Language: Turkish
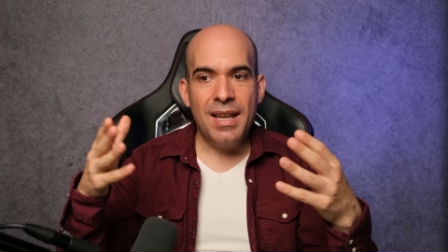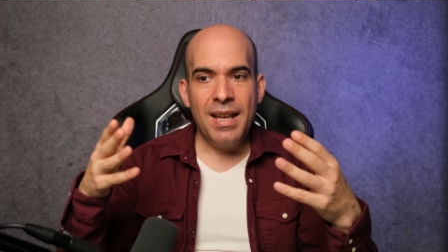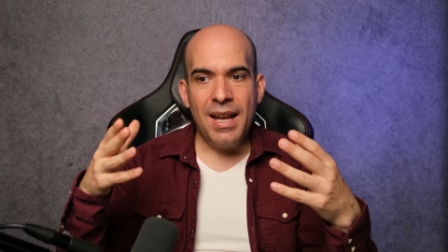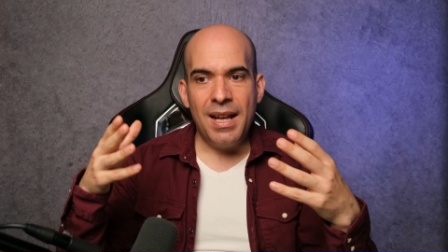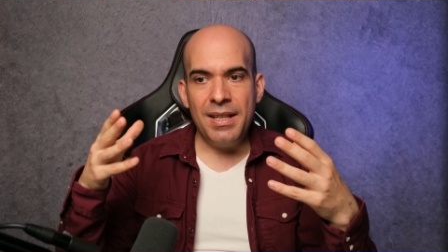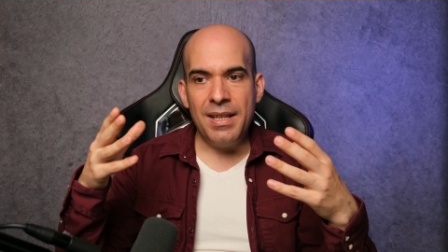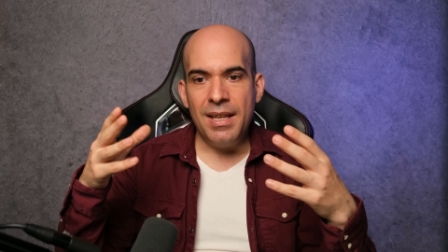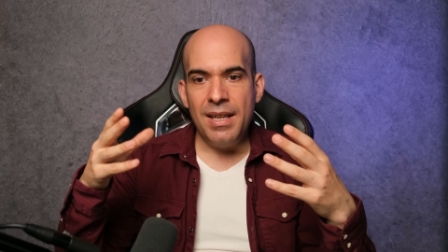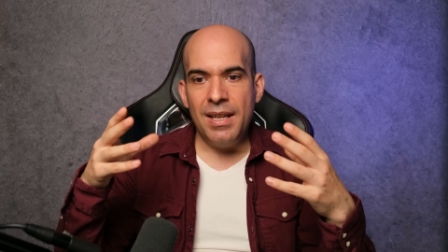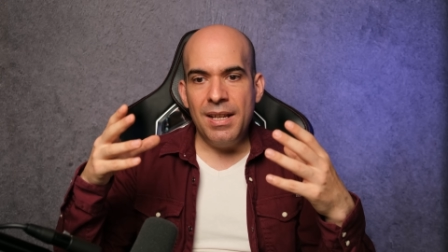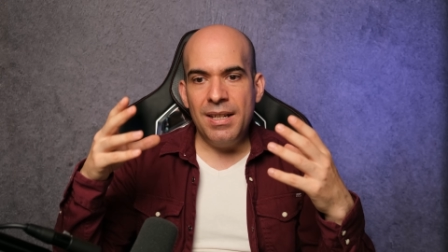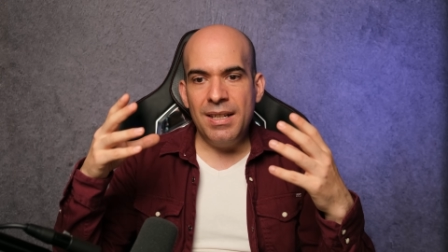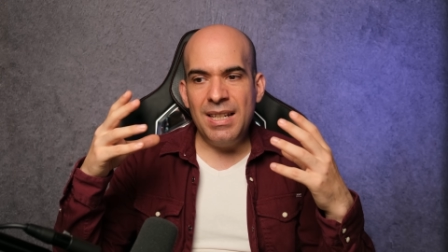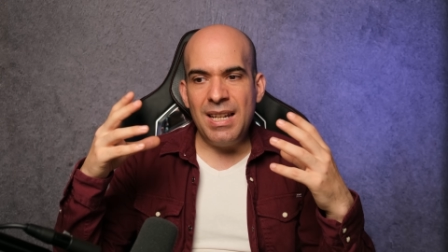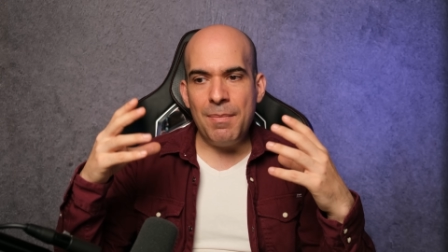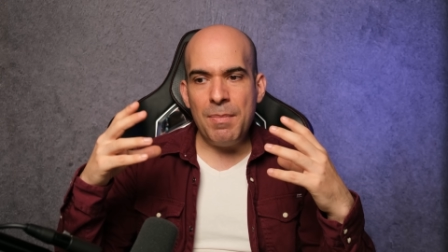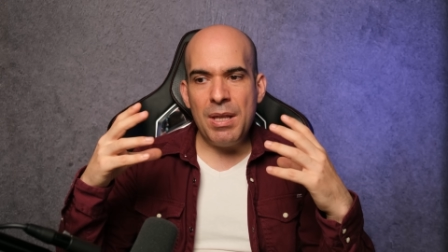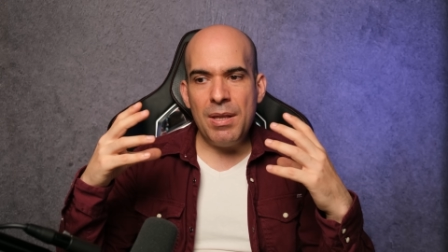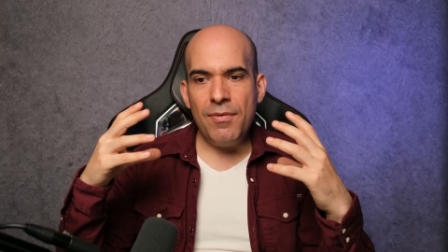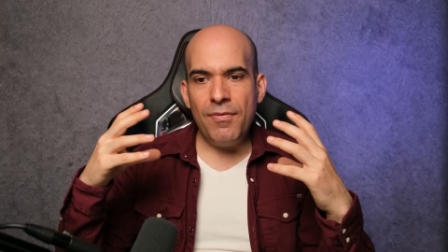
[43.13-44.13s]
Hani
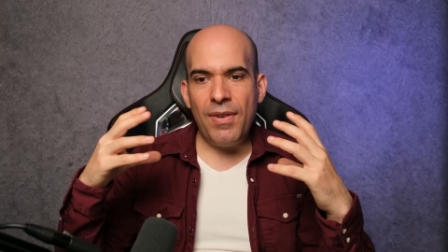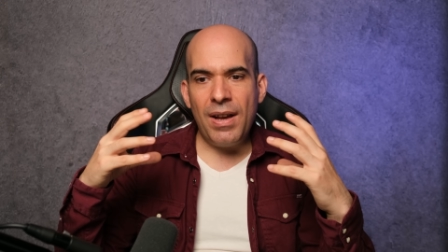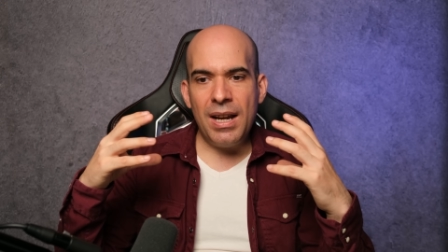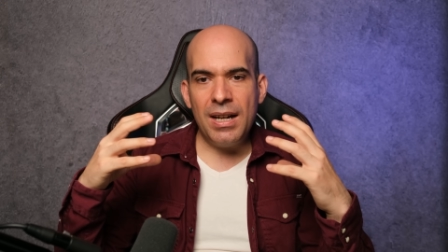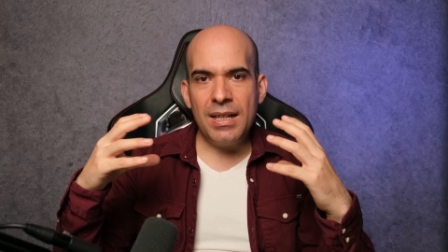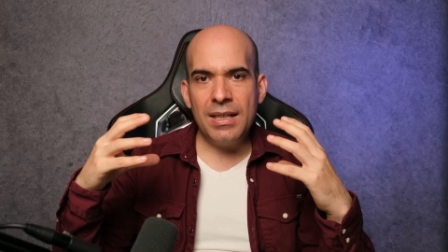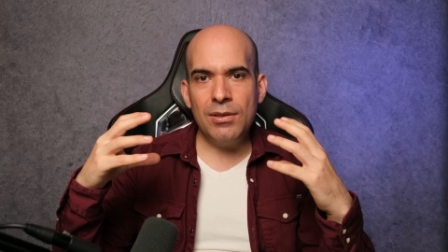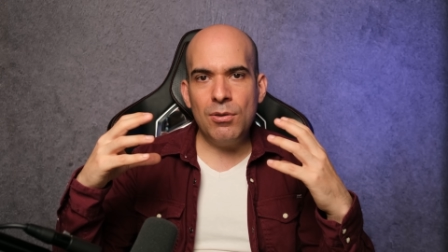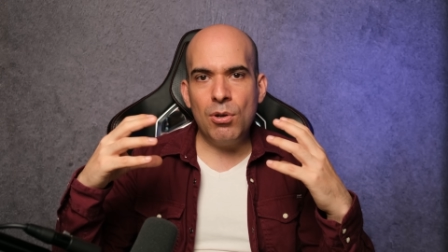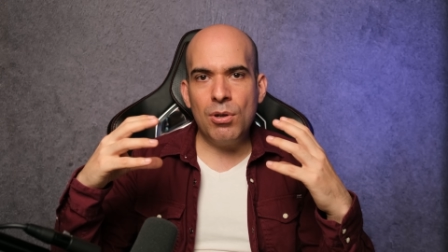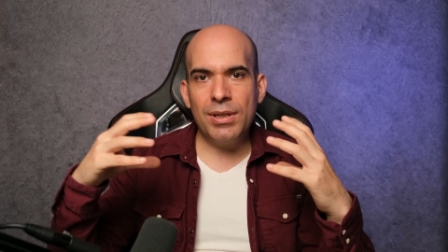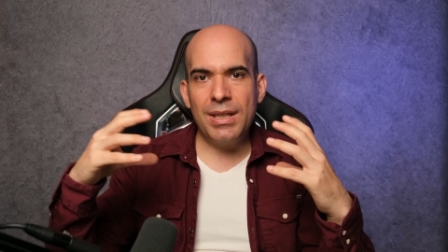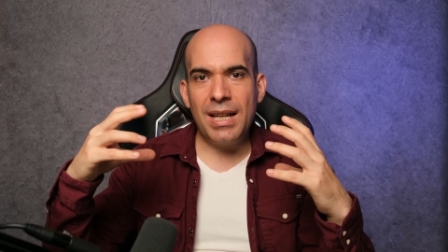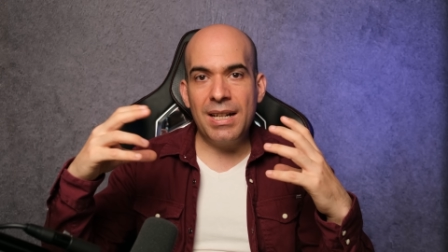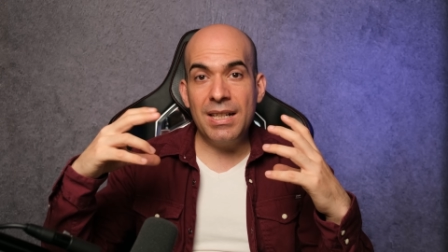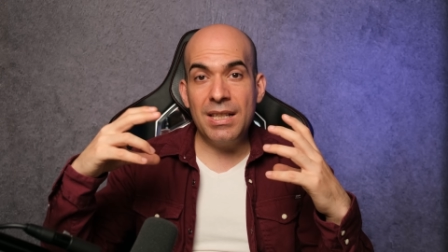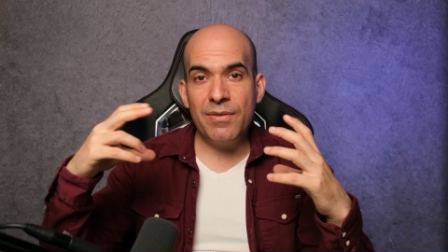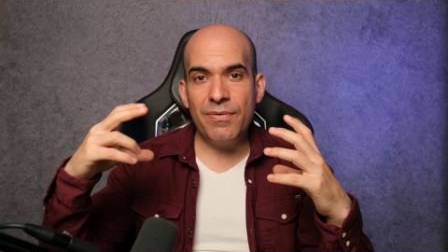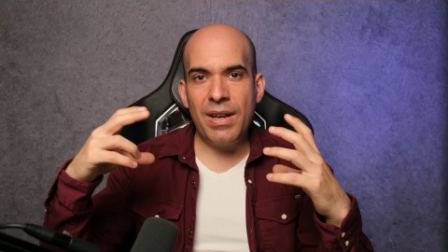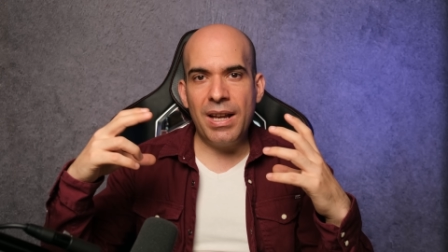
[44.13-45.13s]
RAM'in farkını o kadar
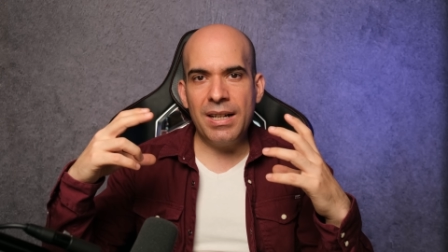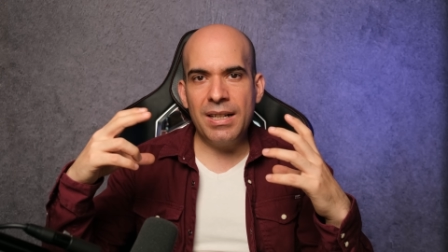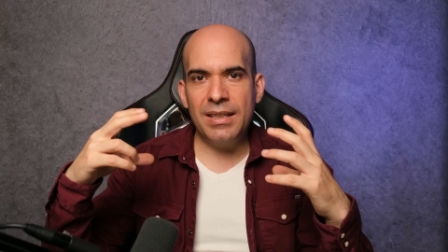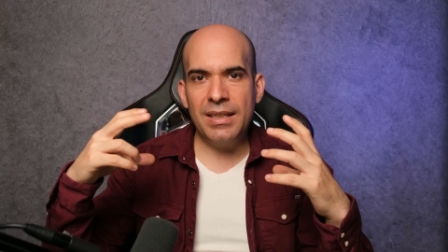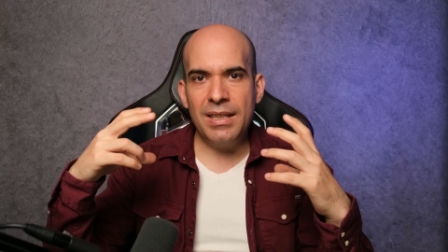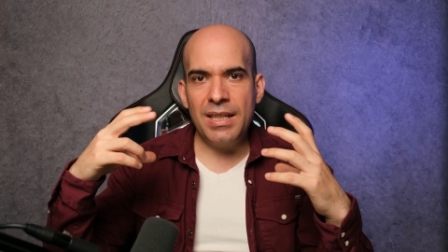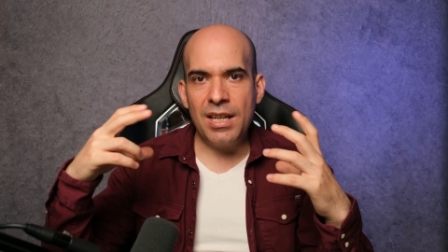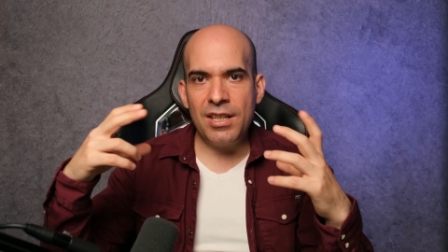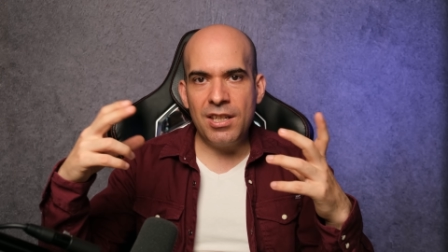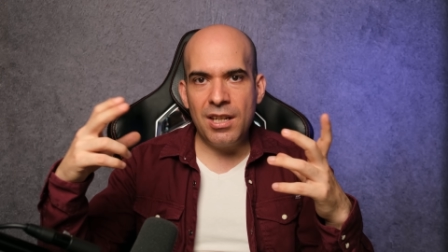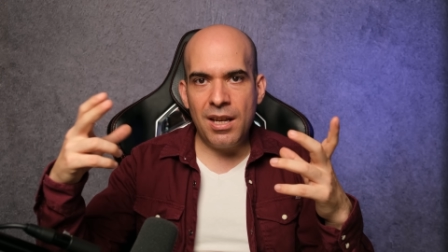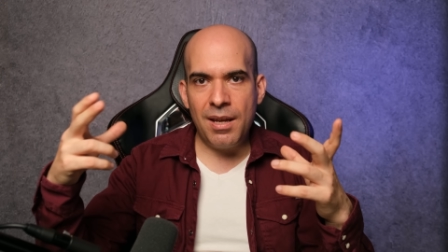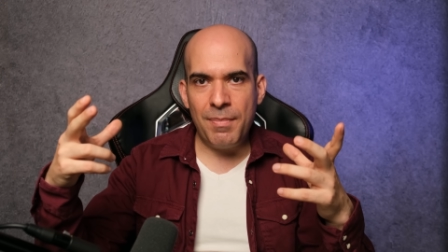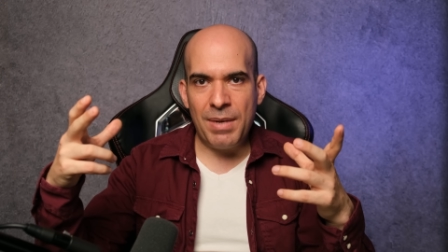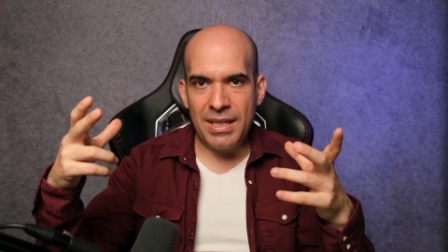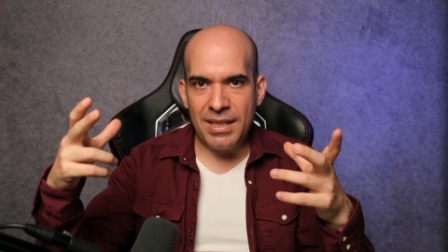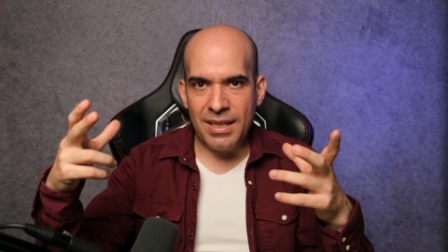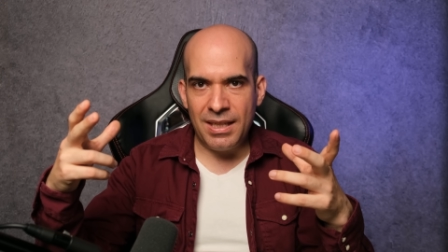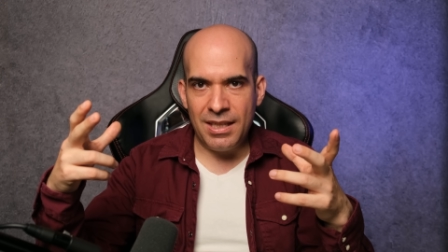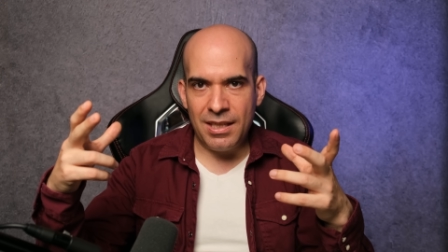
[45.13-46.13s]
hız farkını
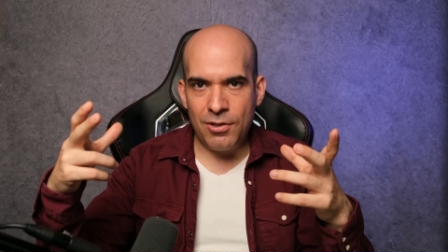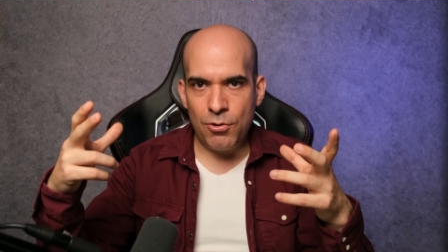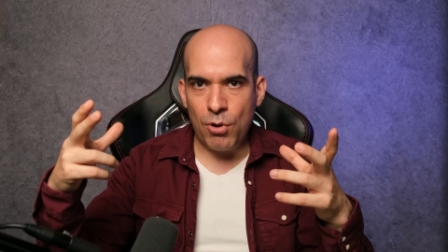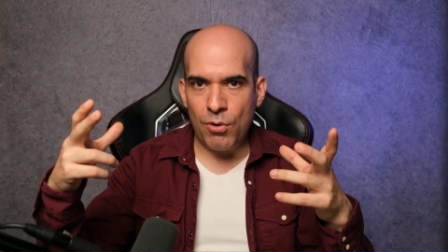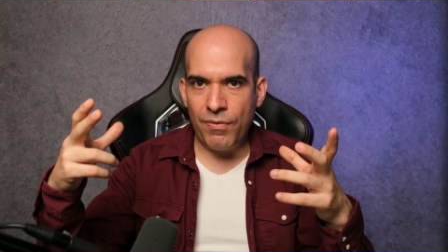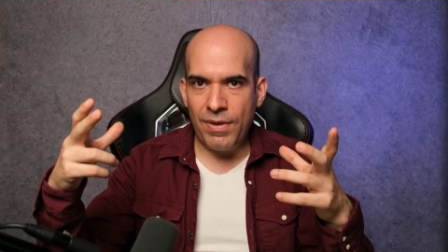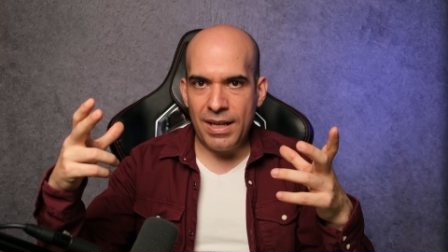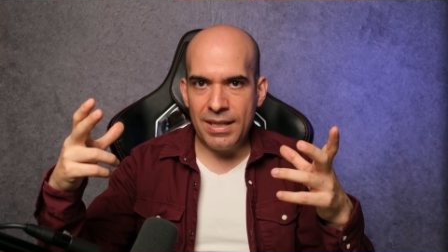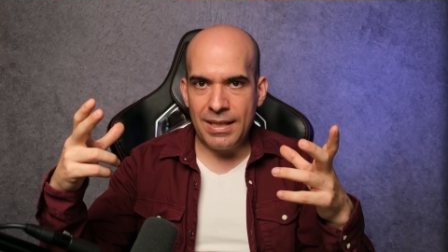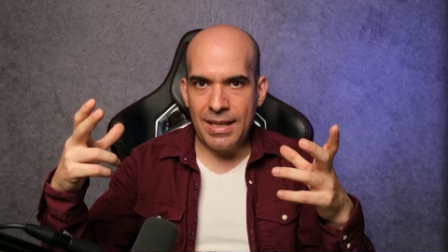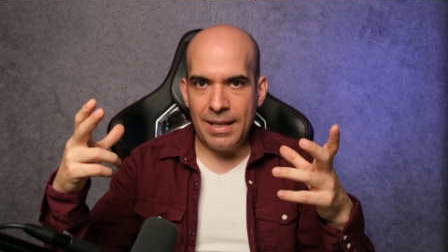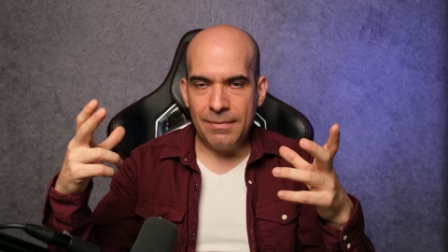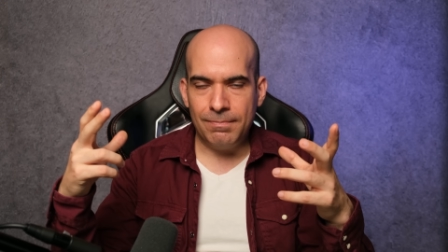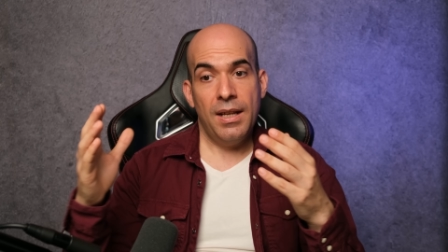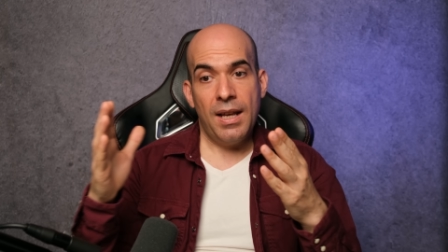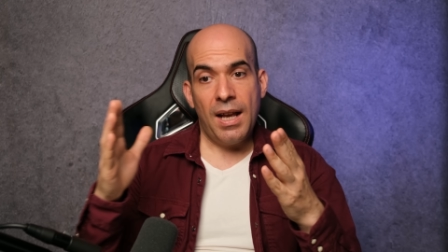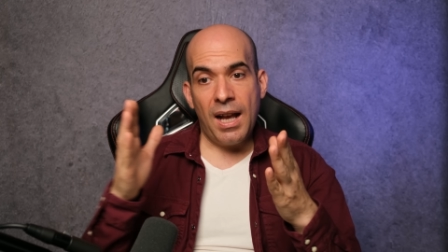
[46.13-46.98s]
yaşayamazsınız çok fazla.